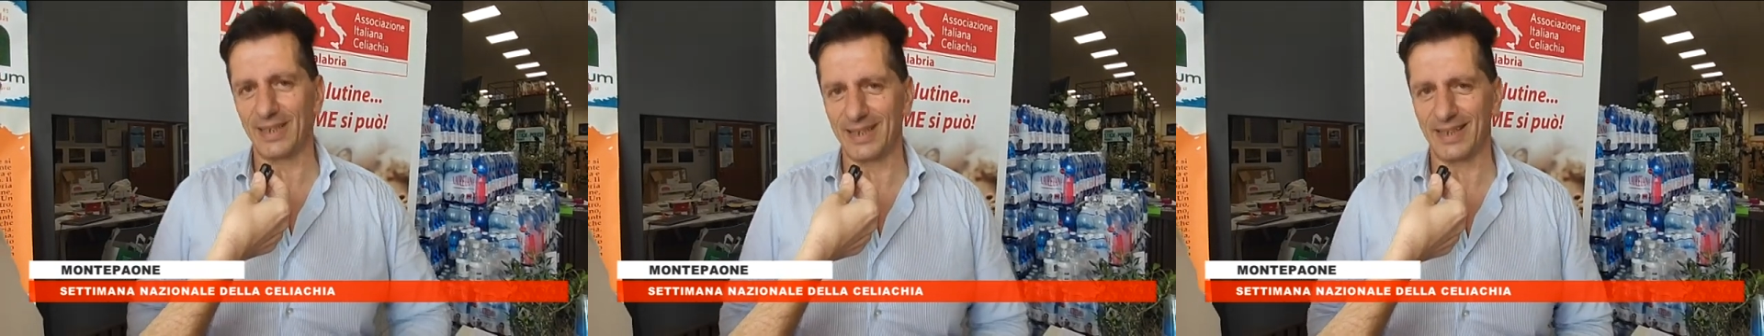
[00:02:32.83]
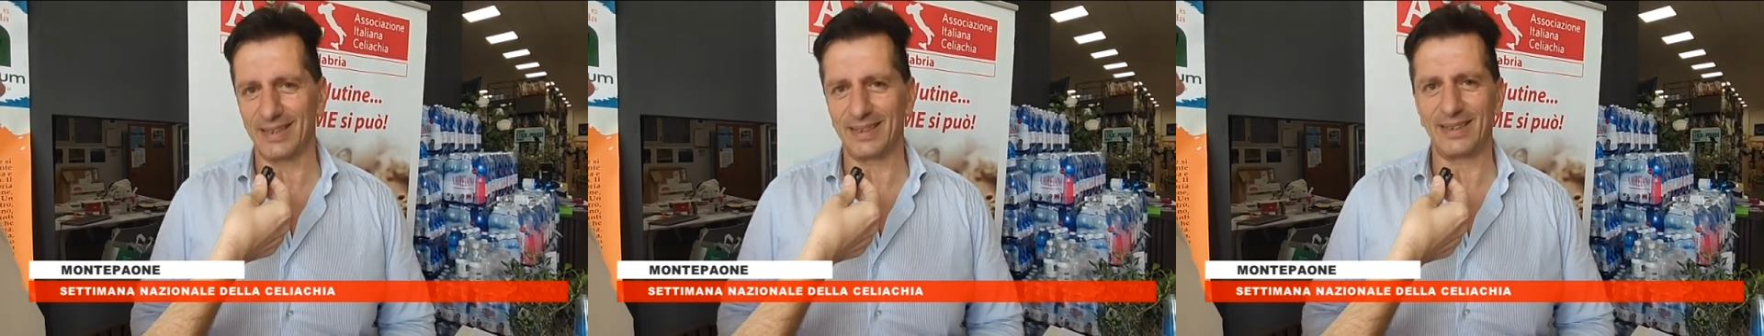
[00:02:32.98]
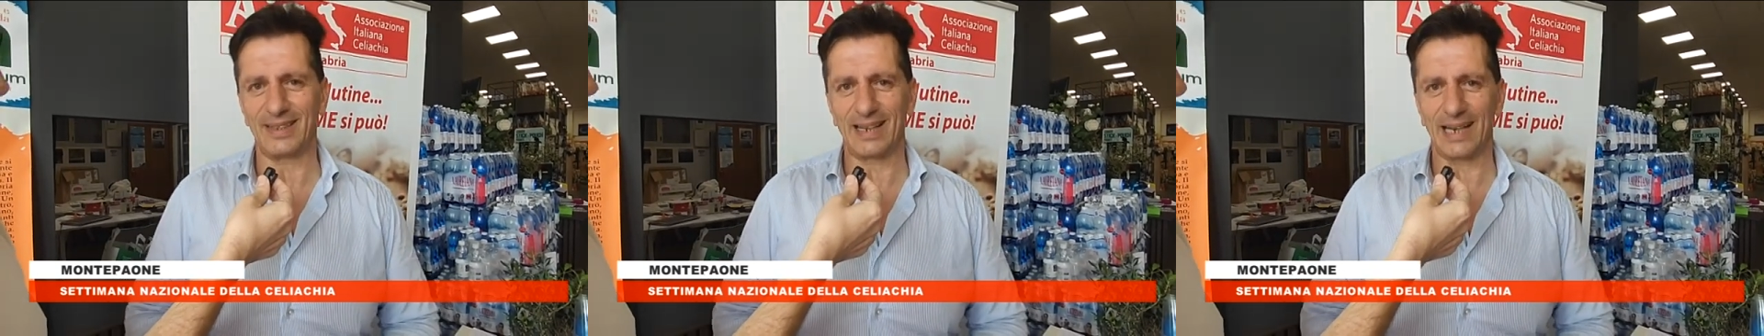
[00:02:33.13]

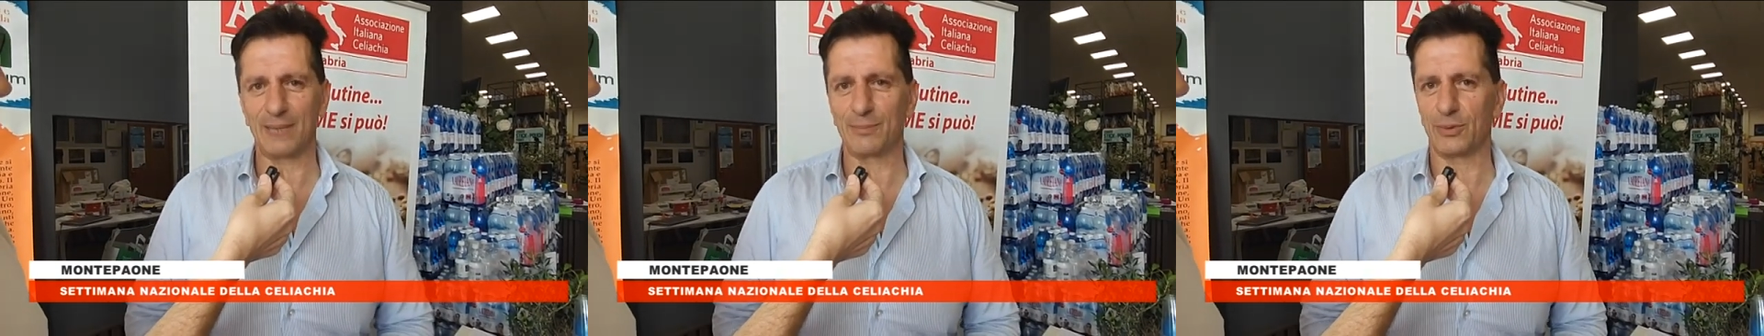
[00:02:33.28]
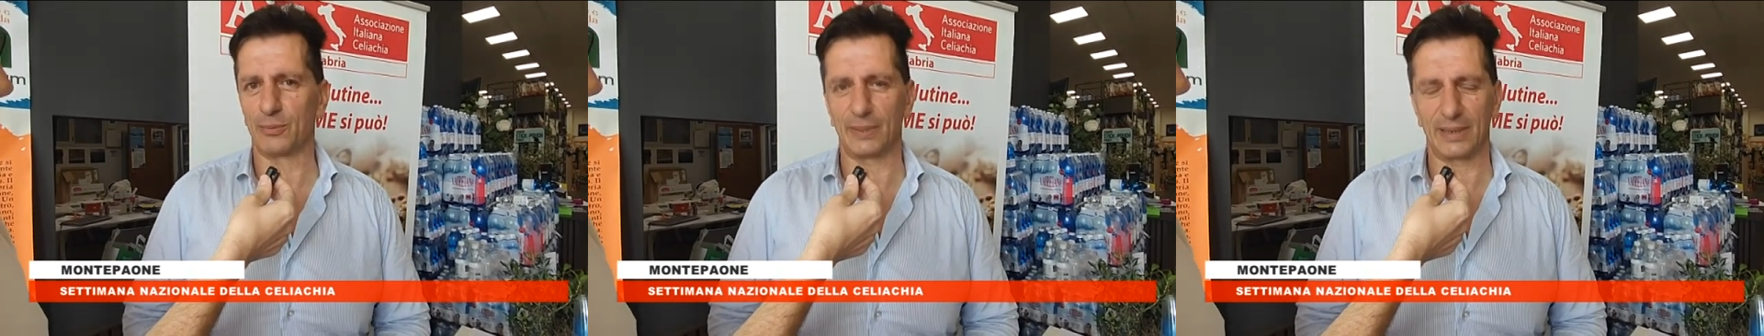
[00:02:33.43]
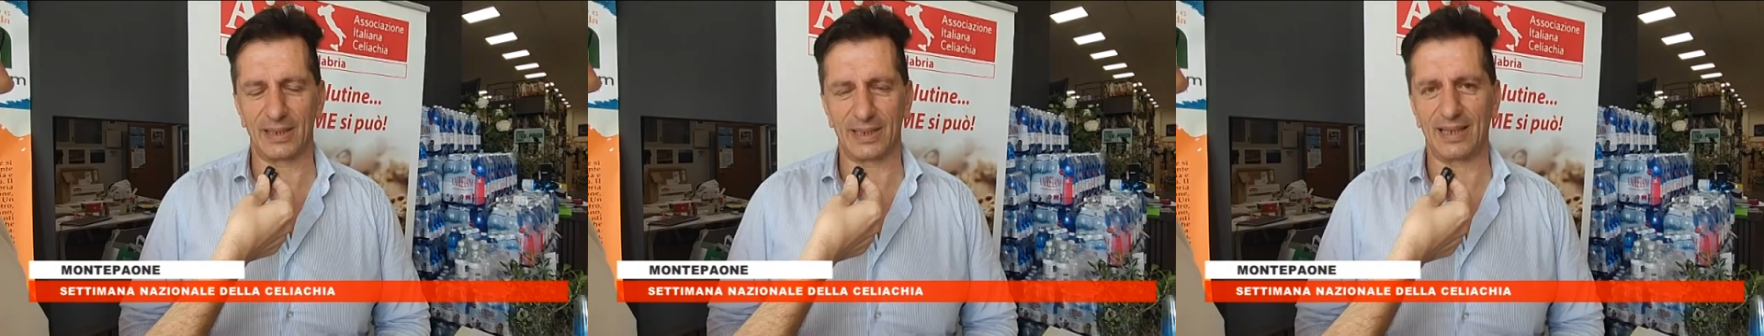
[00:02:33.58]

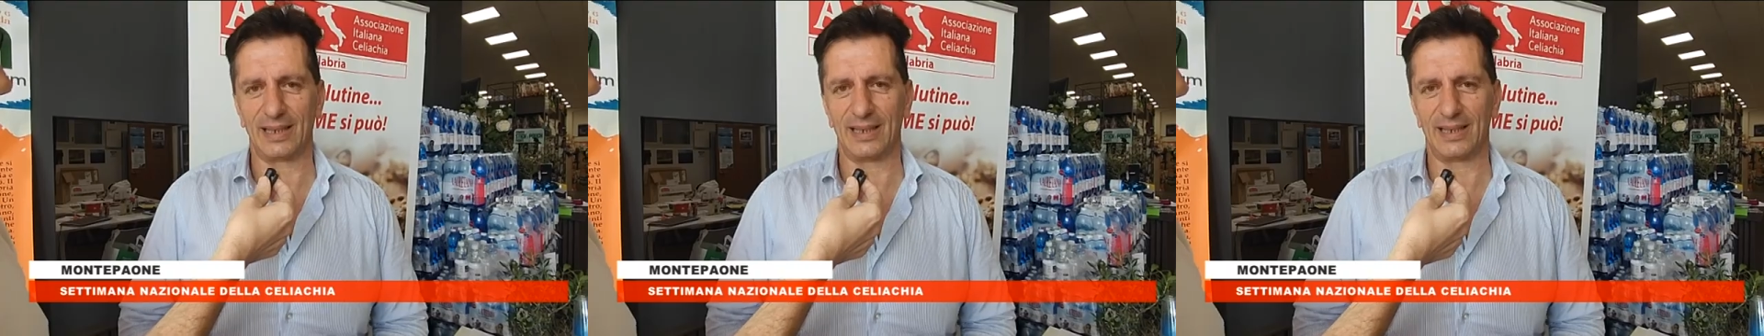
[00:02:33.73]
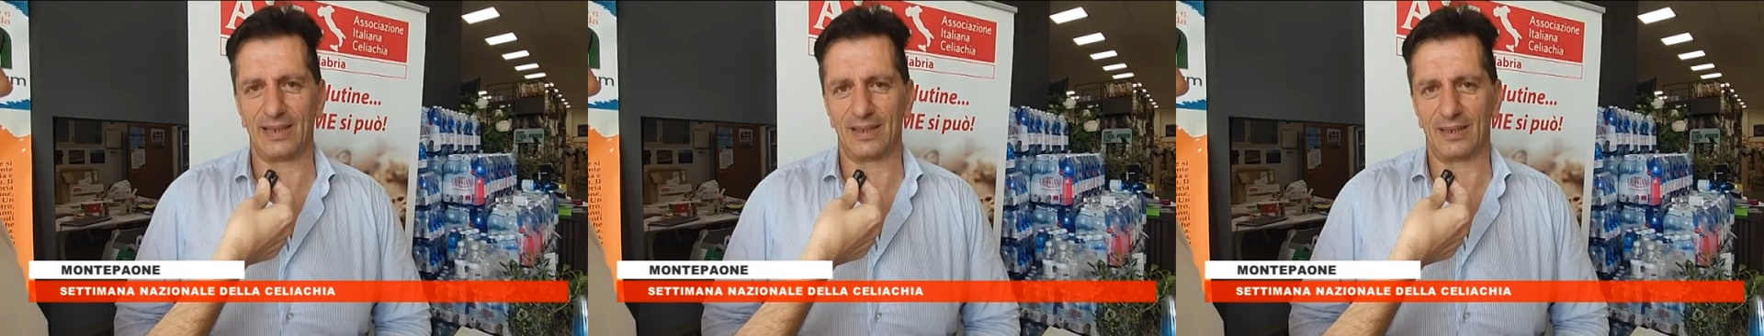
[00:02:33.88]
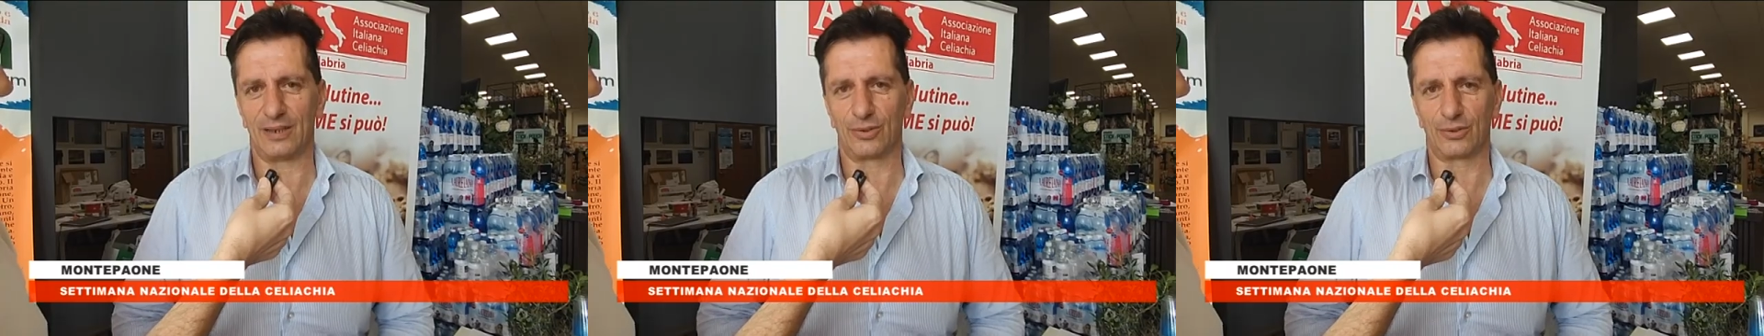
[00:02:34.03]
ricarichiamo perché